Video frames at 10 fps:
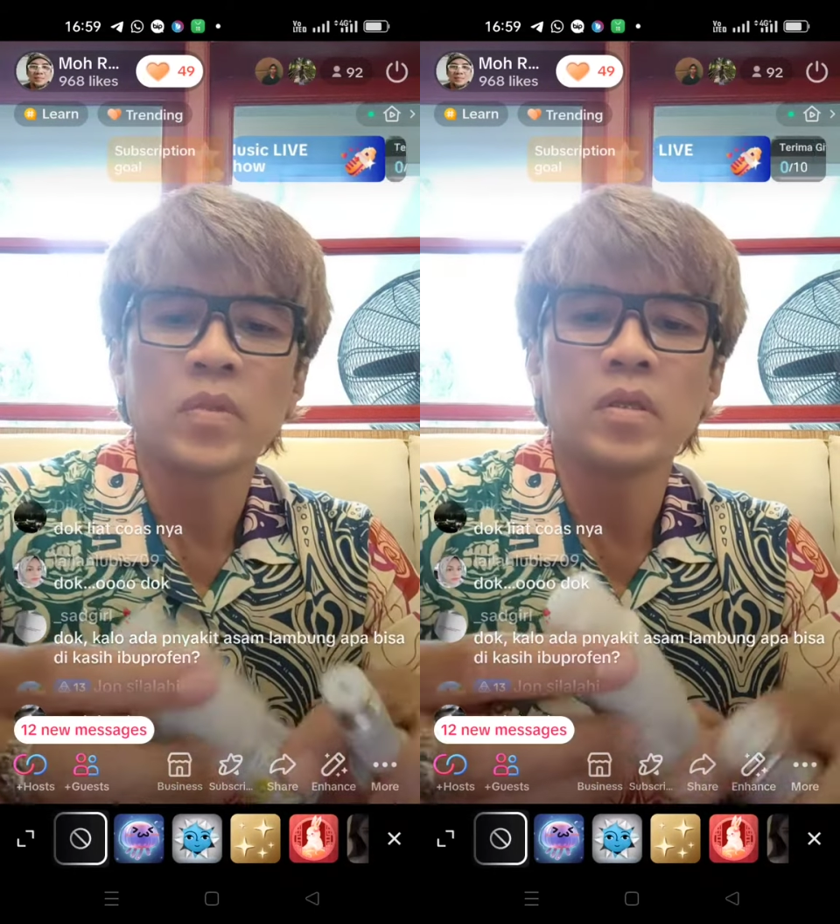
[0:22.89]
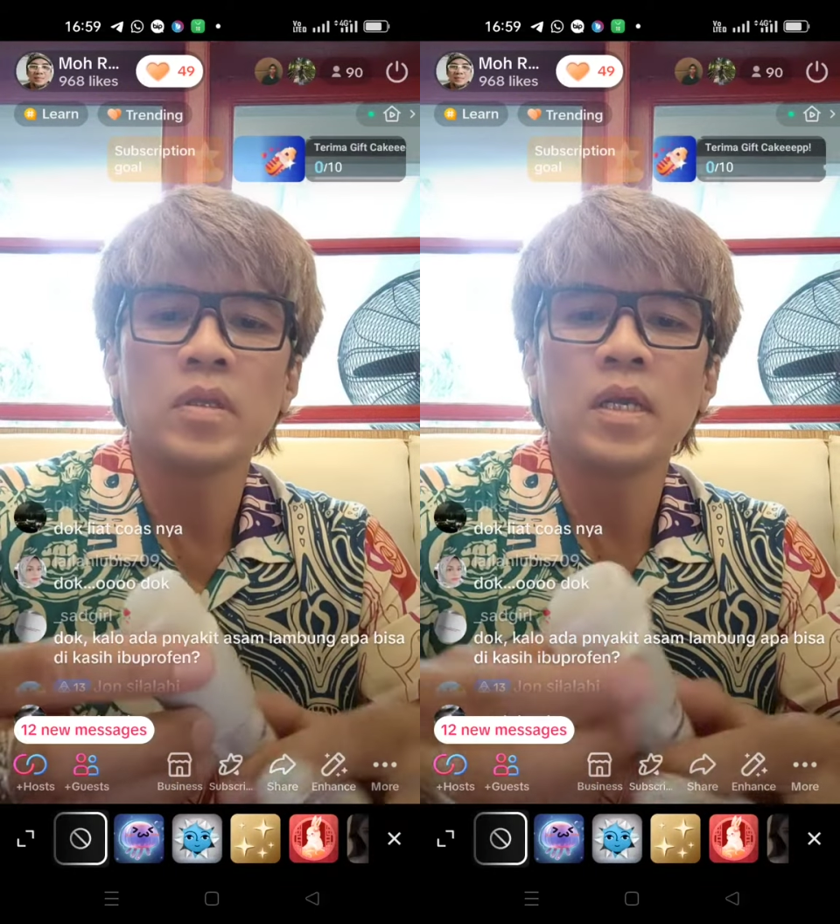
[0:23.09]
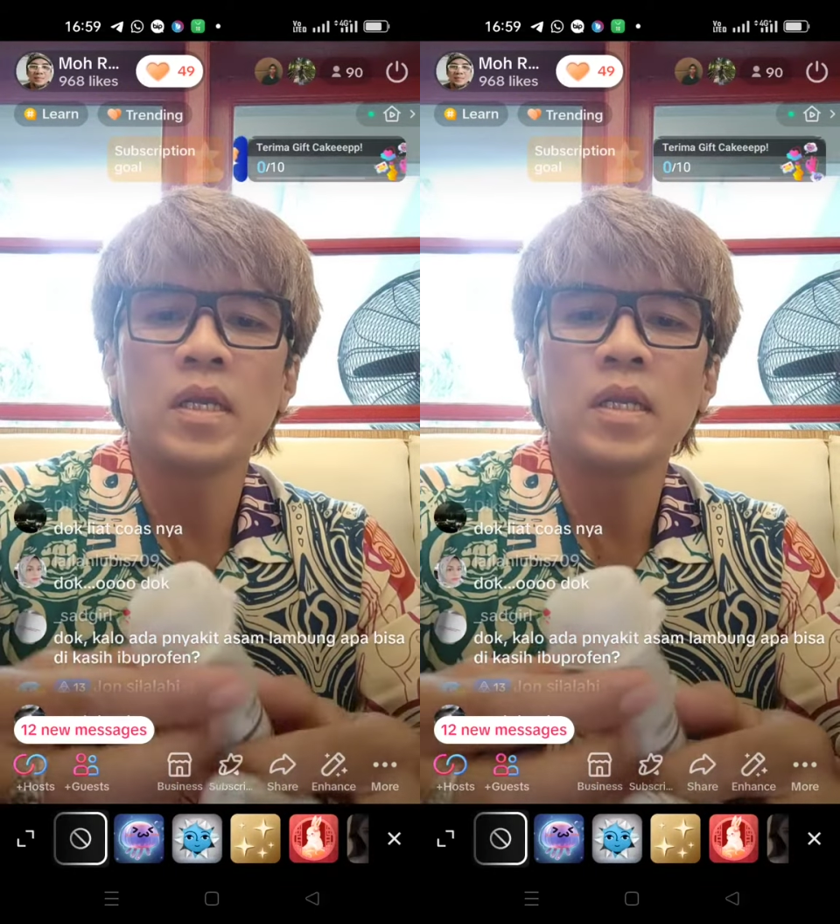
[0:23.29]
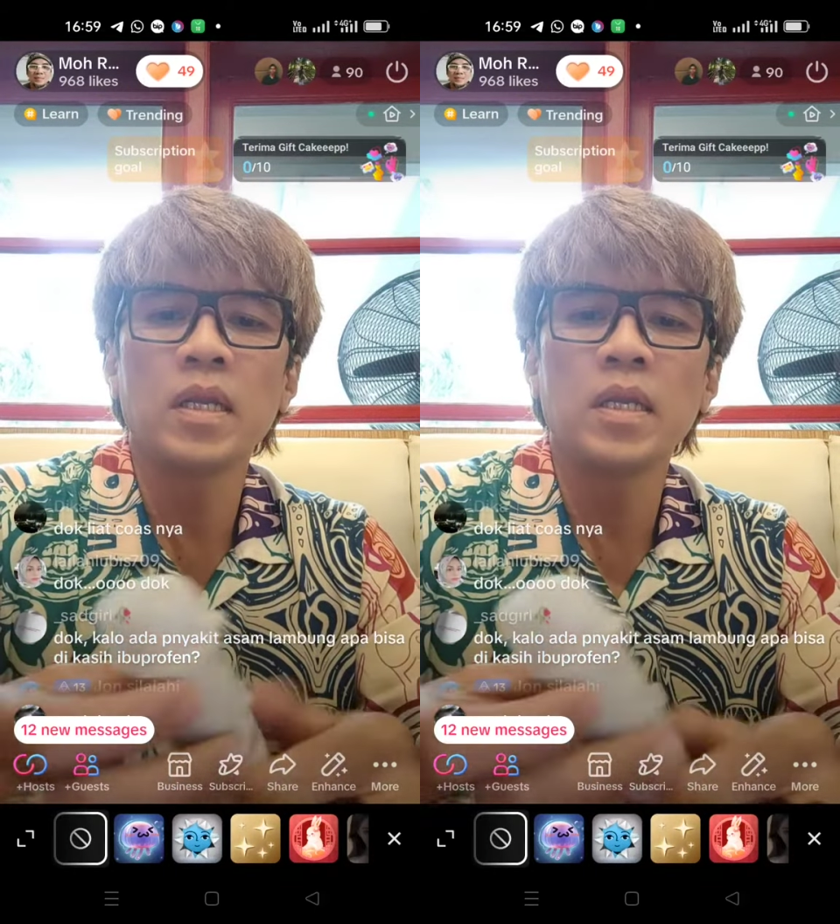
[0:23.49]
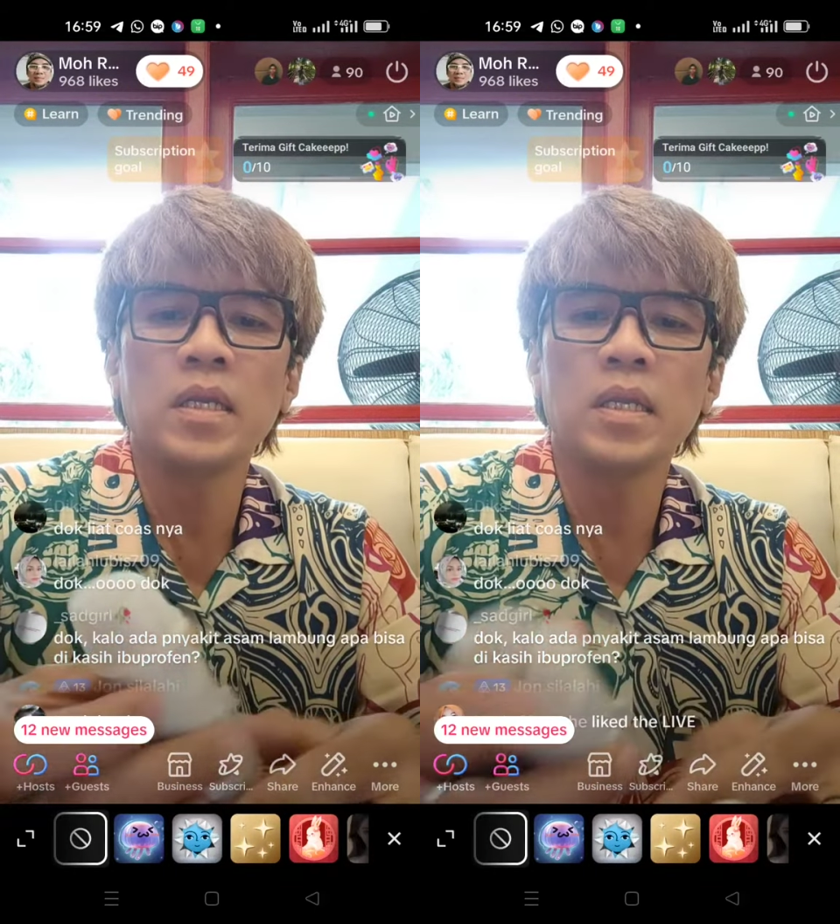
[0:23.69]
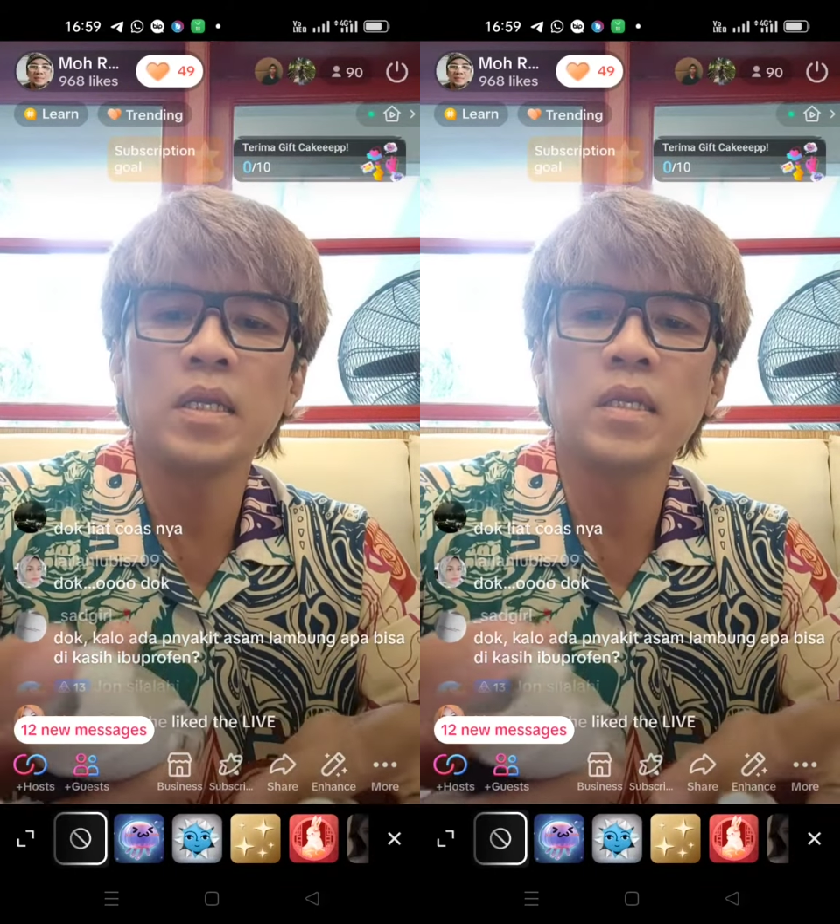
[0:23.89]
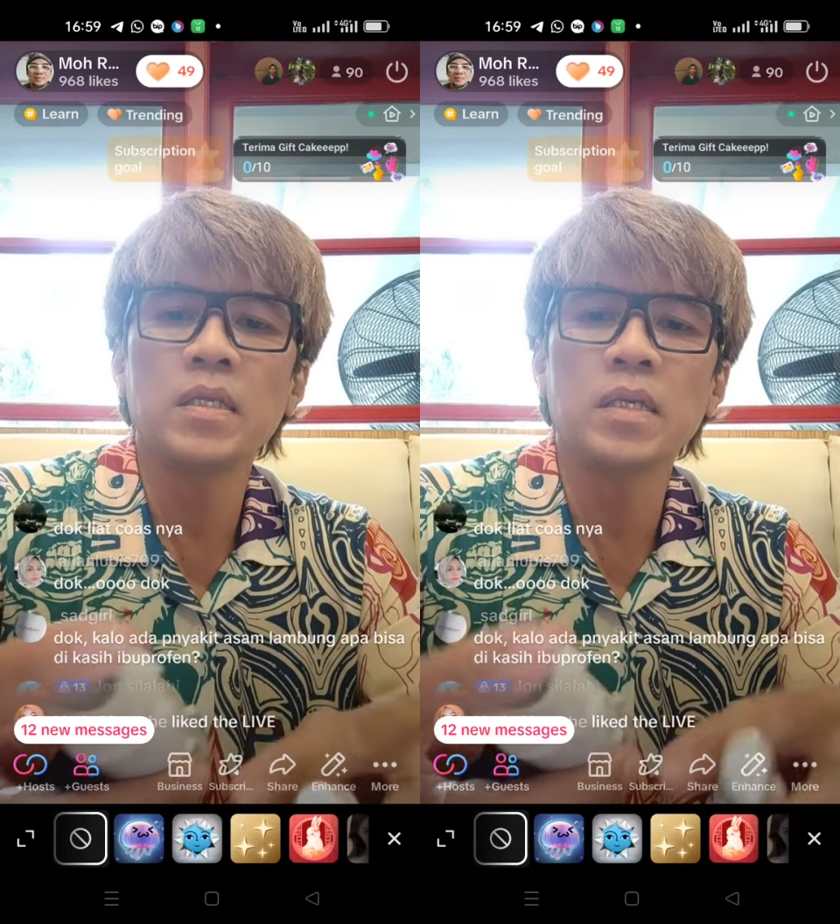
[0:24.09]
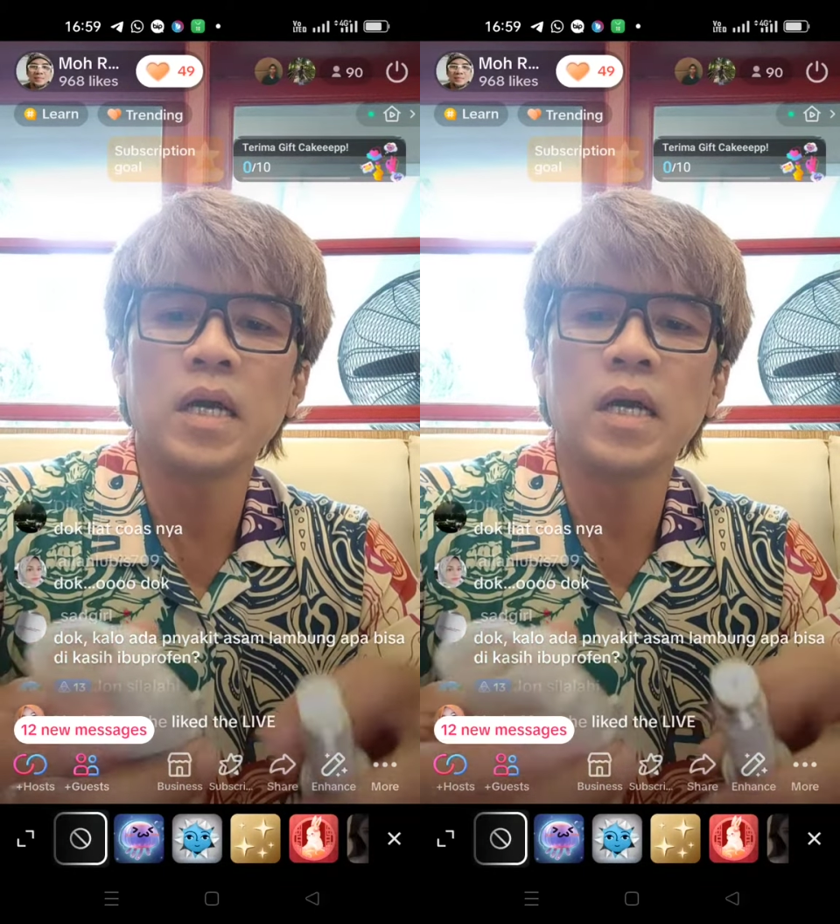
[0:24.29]
Jadi ini
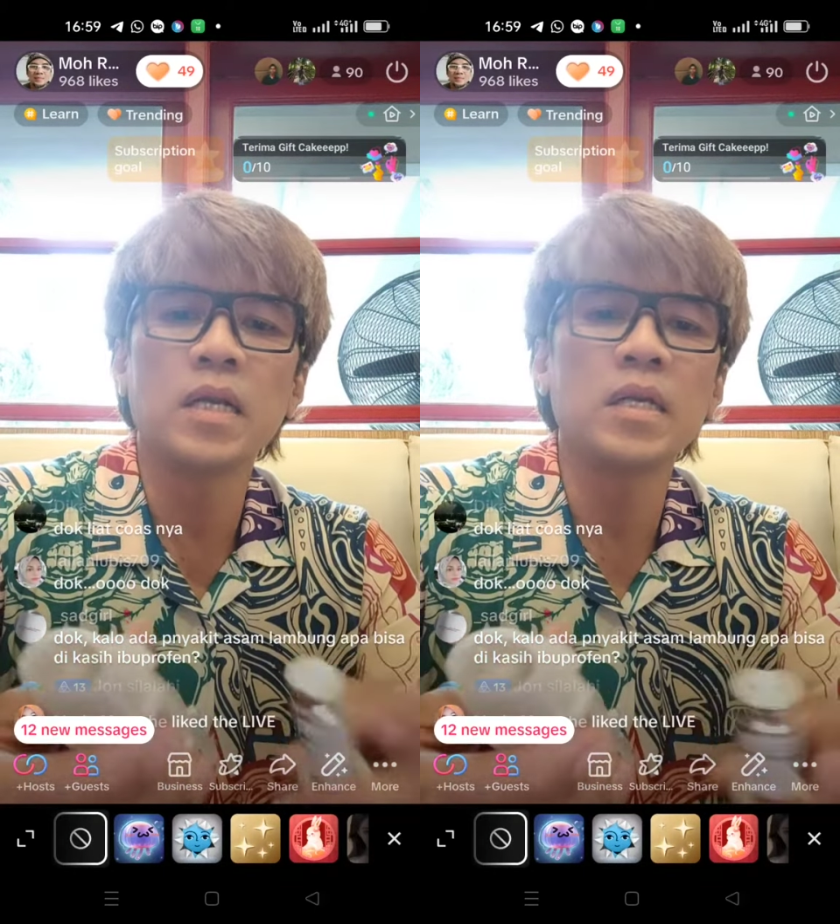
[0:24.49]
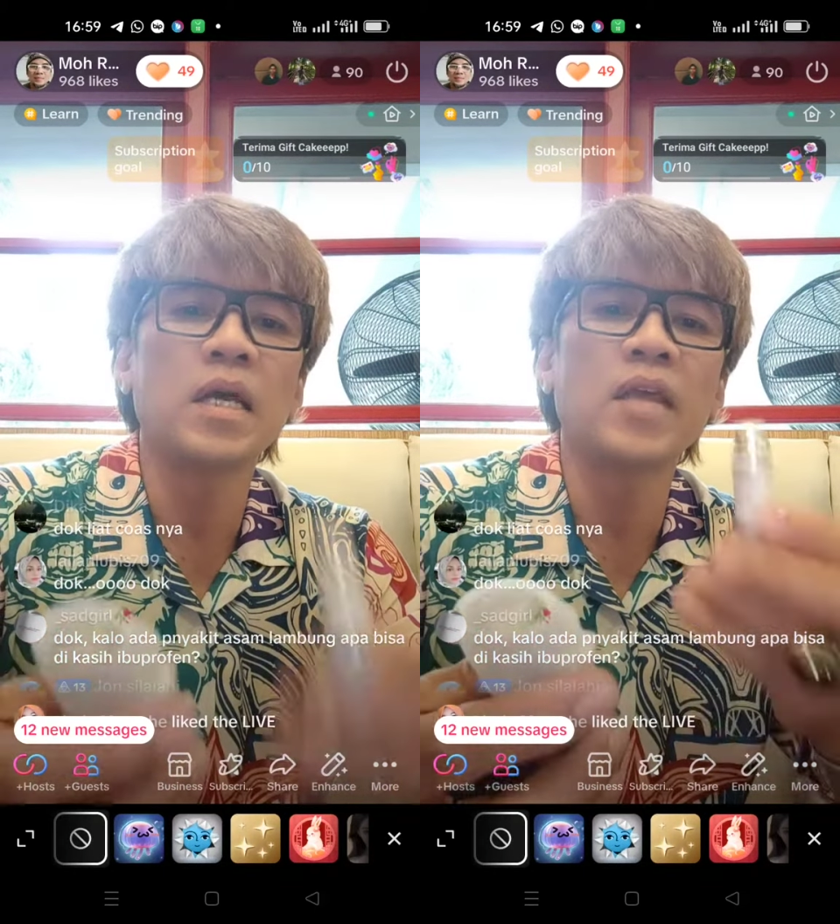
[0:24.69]
sekarang dia